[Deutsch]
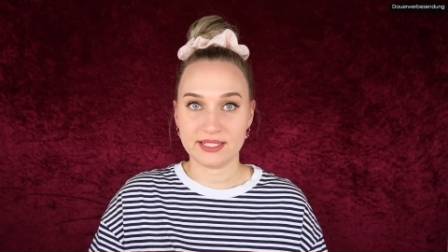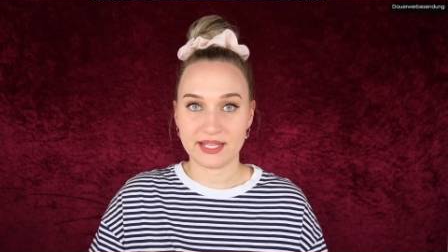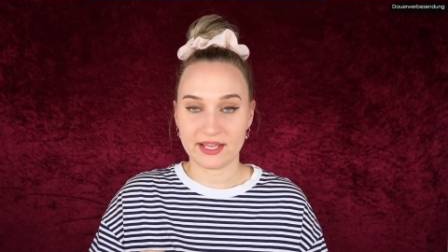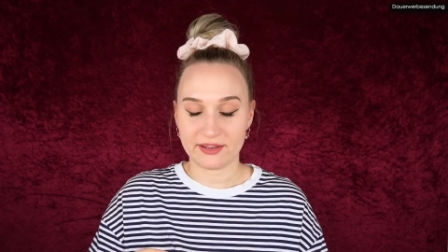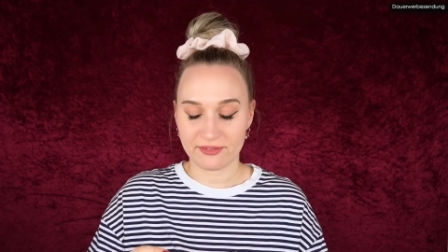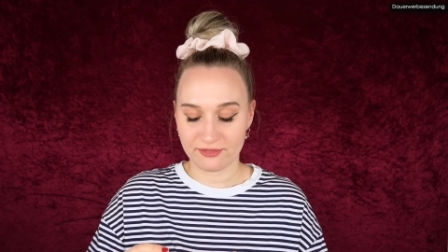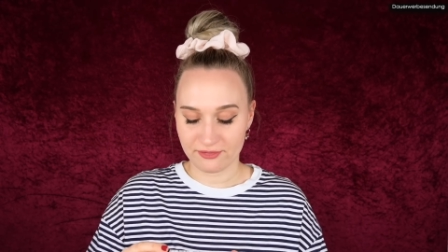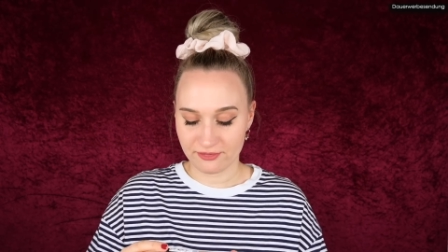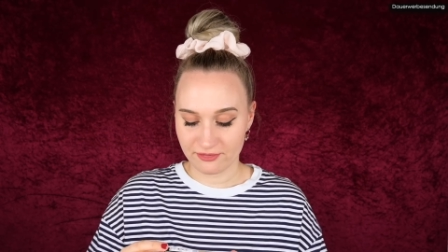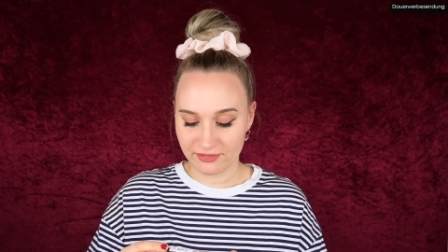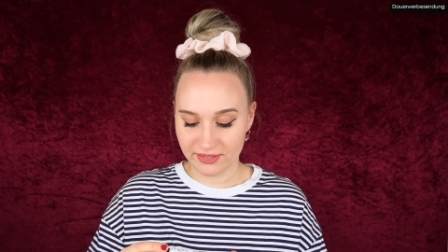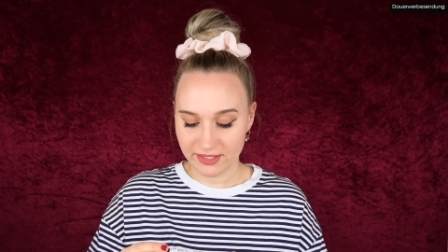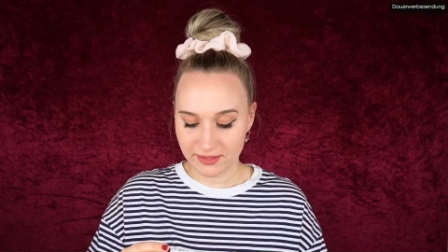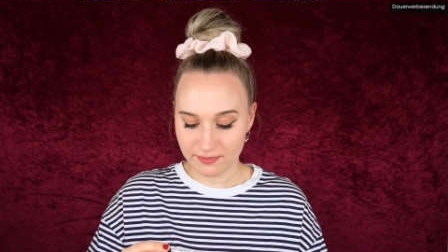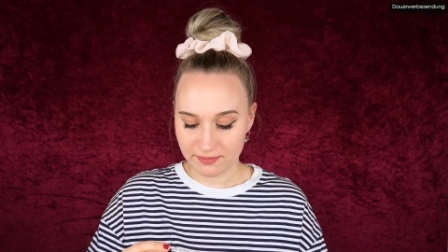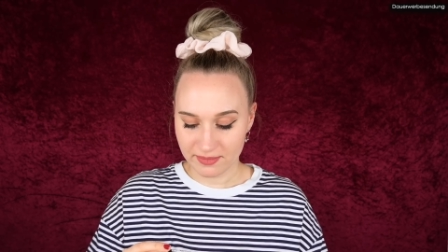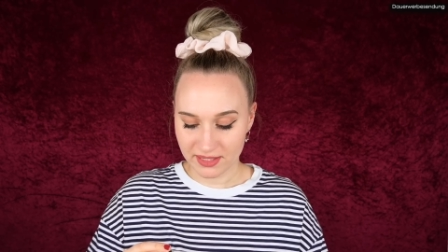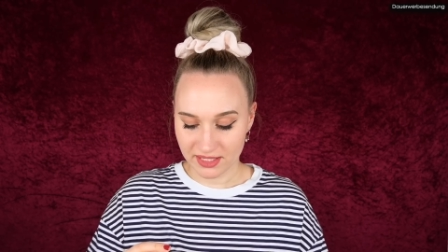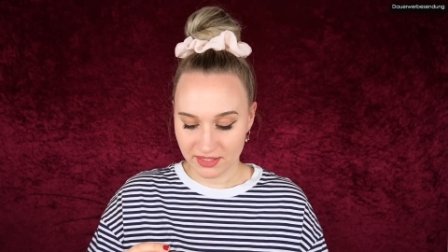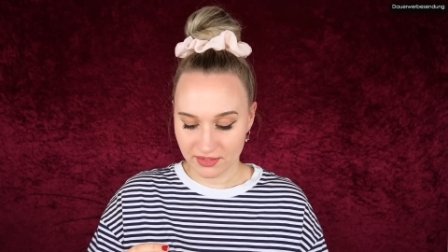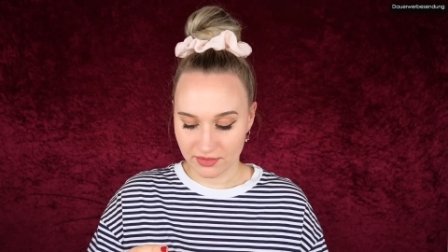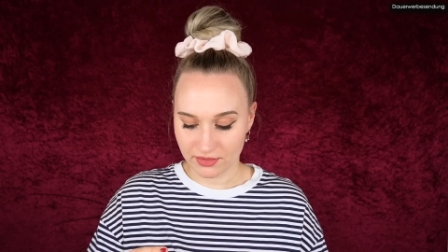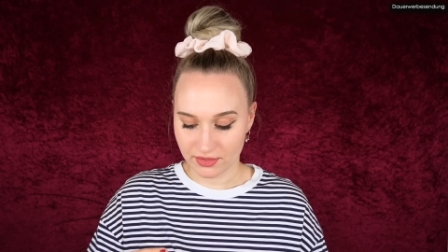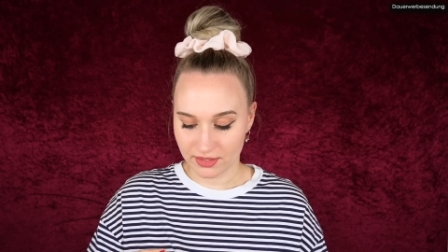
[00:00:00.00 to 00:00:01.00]
der Fit
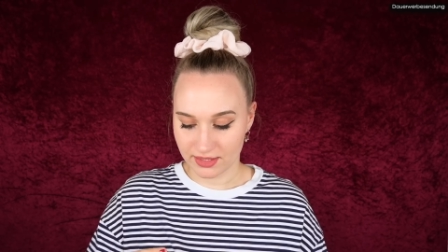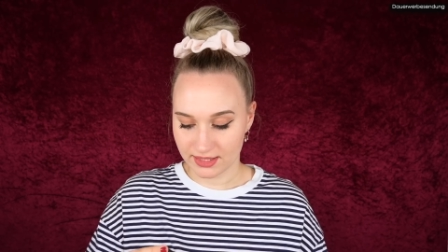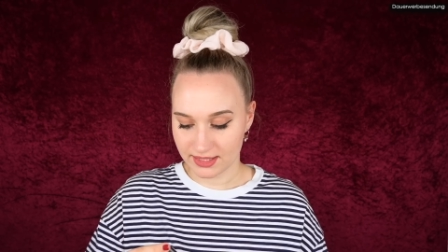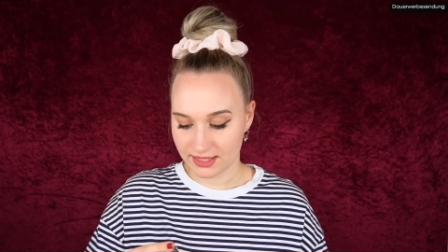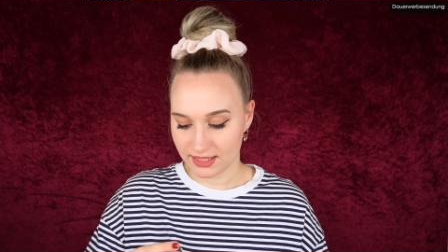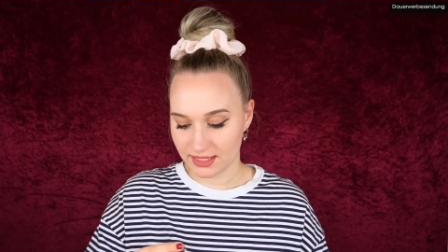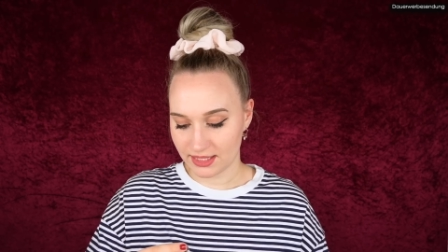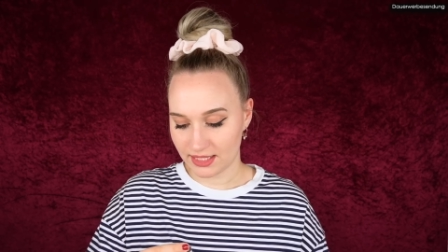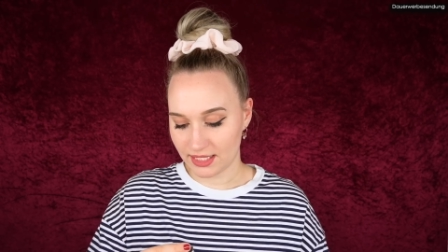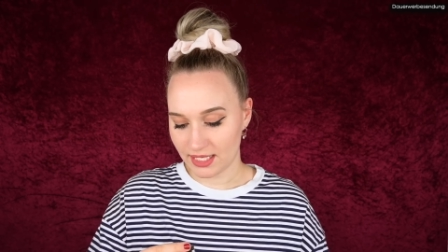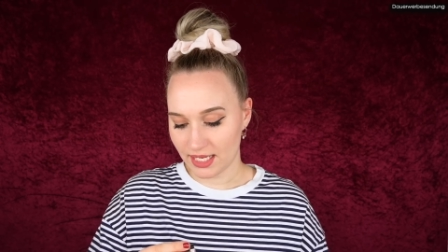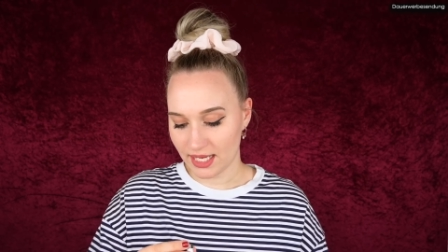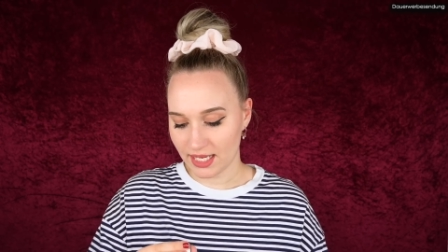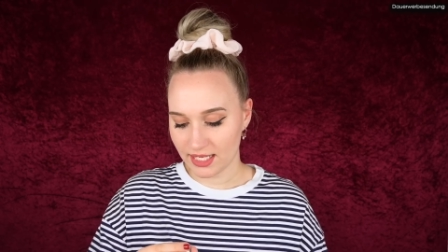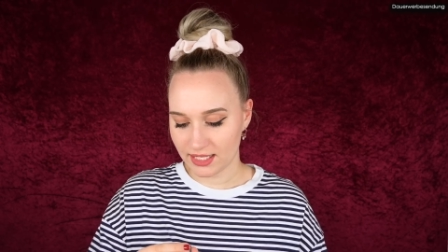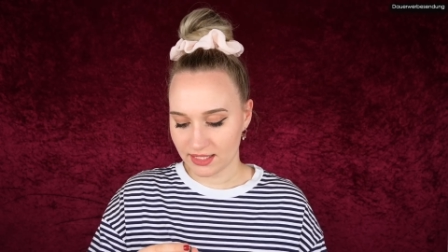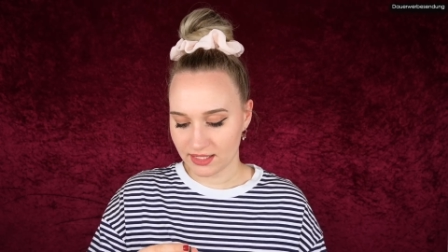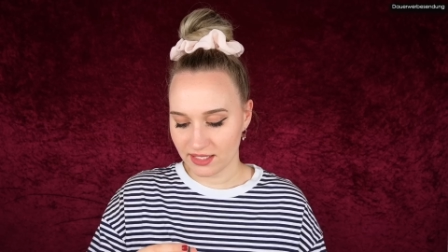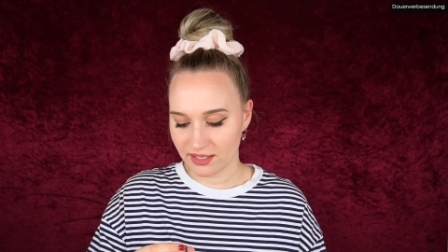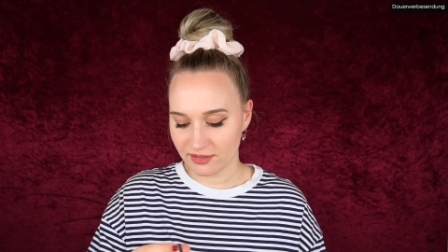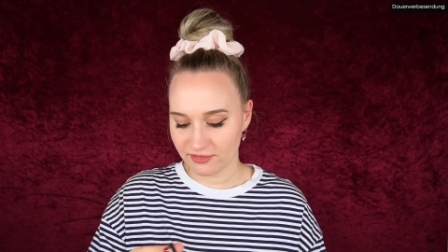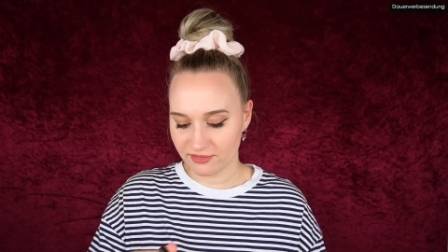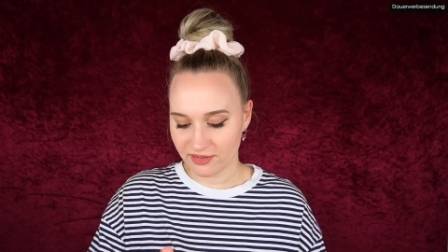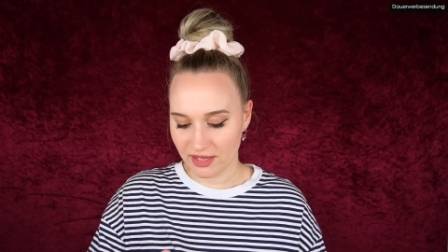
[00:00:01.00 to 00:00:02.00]
Me Concealer
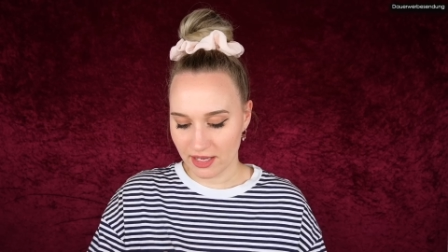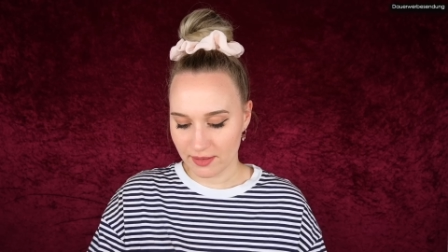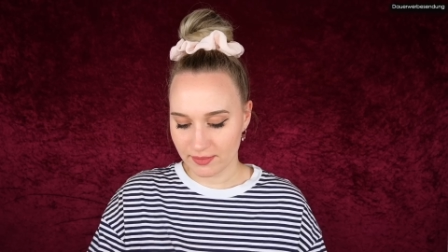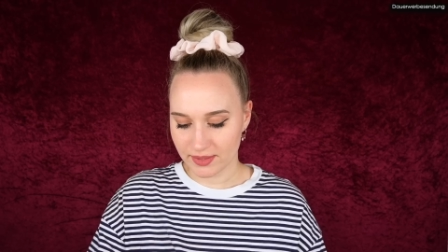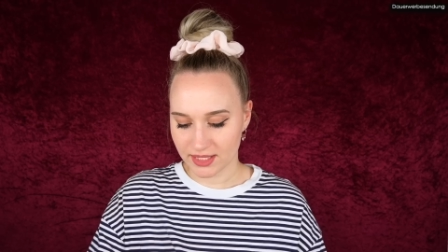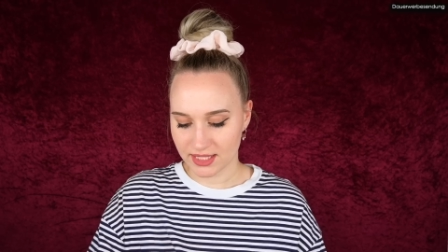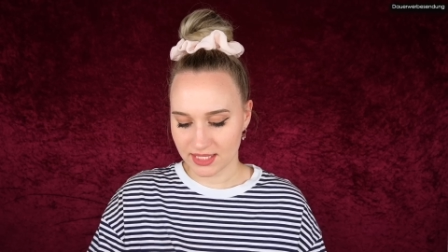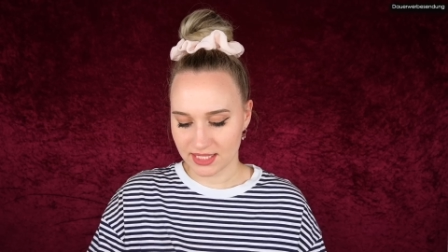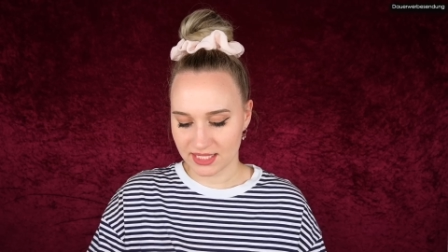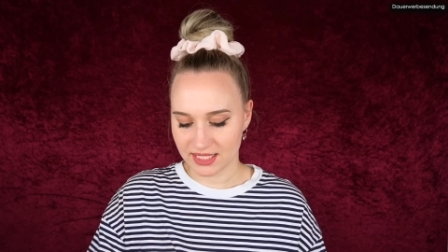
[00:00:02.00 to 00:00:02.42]
in der Farbe